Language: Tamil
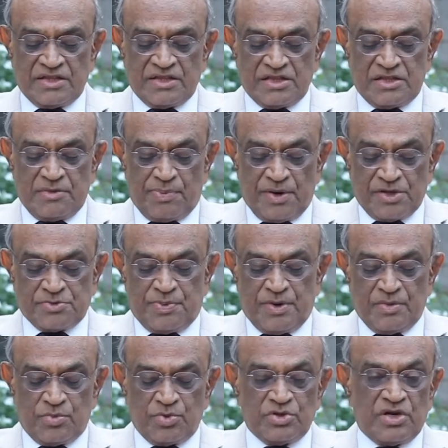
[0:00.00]
ரத்தத்தை ப்ரெஸ்
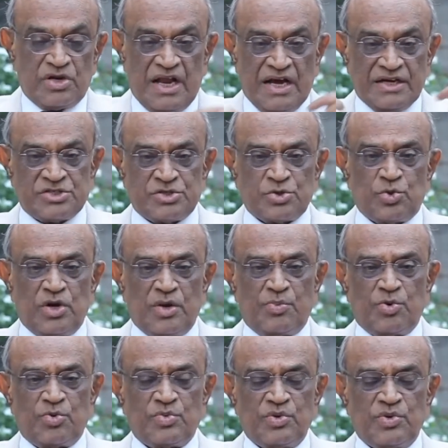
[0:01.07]
பண்ணும்போது லங்ஸுக்குள்ளே
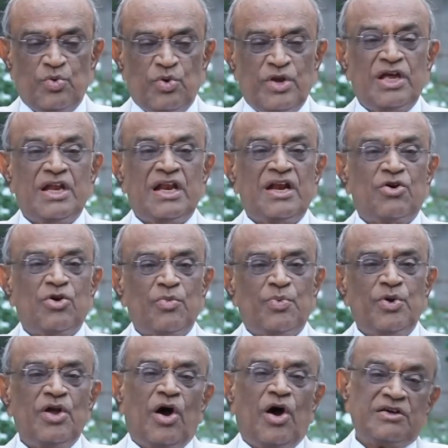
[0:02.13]
போகும் நுரையீரலுக்குள்ளே
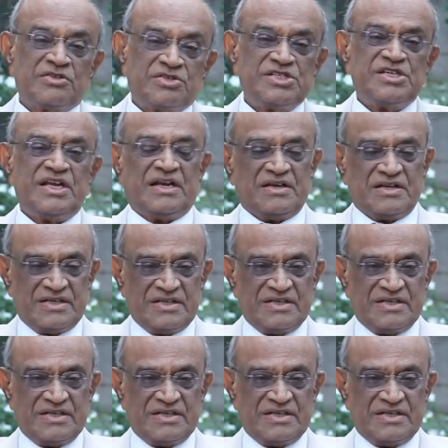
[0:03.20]
போய் ஆக்சிஜன்